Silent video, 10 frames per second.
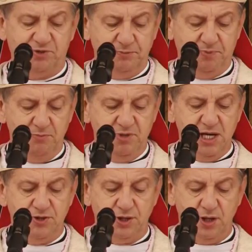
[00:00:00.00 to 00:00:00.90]

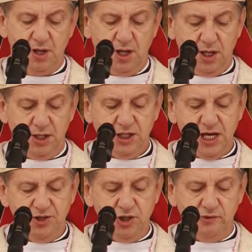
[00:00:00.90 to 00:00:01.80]
przypomnieć
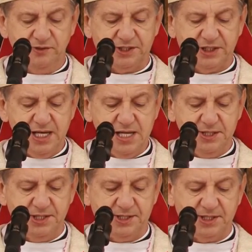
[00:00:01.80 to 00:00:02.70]
jedną
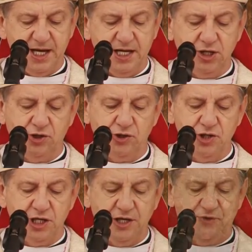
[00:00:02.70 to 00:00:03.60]
scenę ze starej
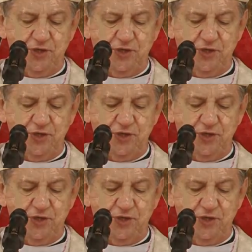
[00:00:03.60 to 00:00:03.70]
kroniki